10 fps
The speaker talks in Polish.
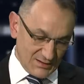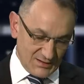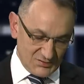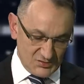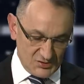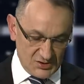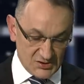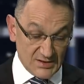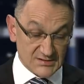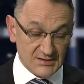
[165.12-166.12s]
takie dzisiaj
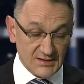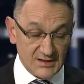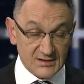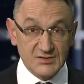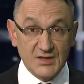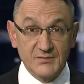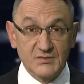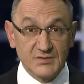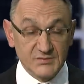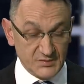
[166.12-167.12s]
czasy, ale chciałem
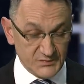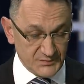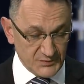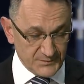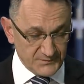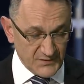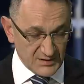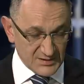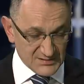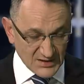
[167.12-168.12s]

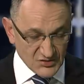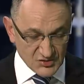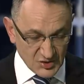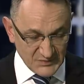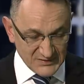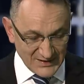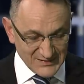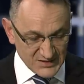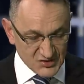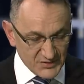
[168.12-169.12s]
e, zacząć od
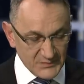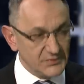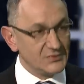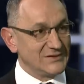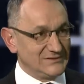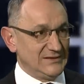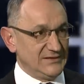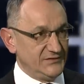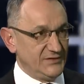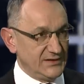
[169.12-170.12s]
pytania, czym była ta
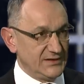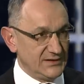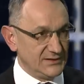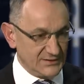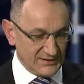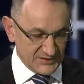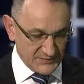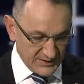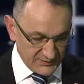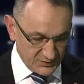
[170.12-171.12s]
afera
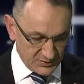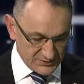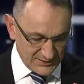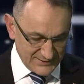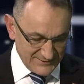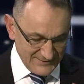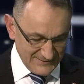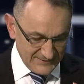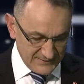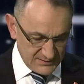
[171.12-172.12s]
Getback, bo na
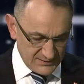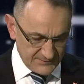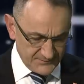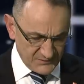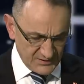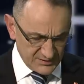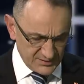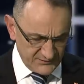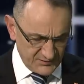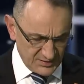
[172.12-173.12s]

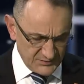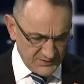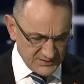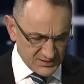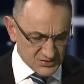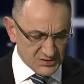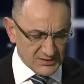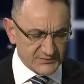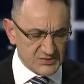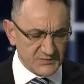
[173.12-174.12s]
Wikipedii
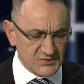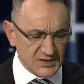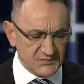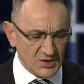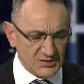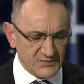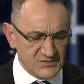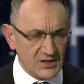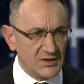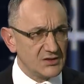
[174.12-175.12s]
czytam, że przedmiotem
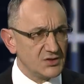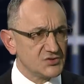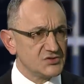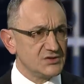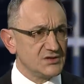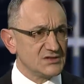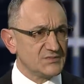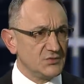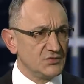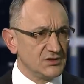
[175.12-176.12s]
działalności tej
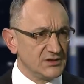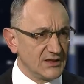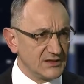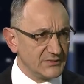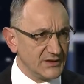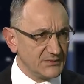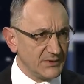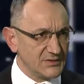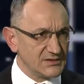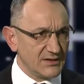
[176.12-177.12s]
spółki Getback,
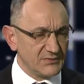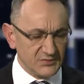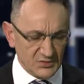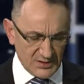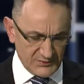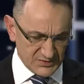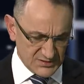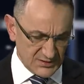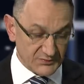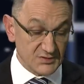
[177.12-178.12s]
pamiętamy biura po
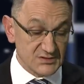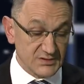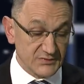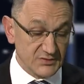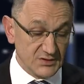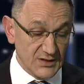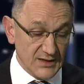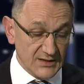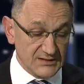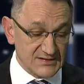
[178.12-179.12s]
całej Polsce były,
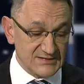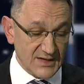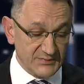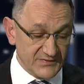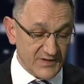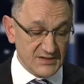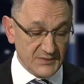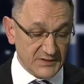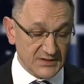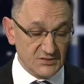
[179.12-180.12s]
jest nabywanie
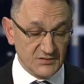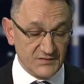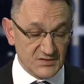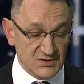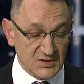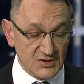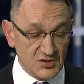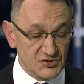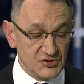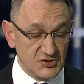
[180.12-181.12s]
pakietów
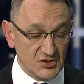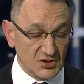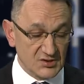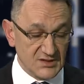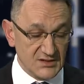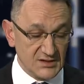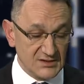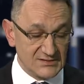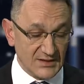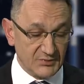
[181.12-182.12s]
wierzytelności i dochodzenie
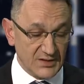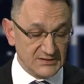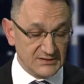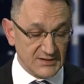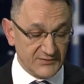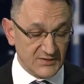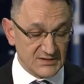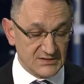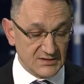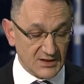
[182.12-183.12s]
ich zapłaty na
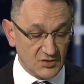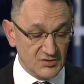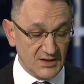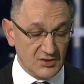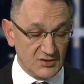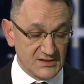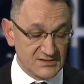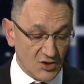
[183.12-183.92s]
własny rachunek oraz,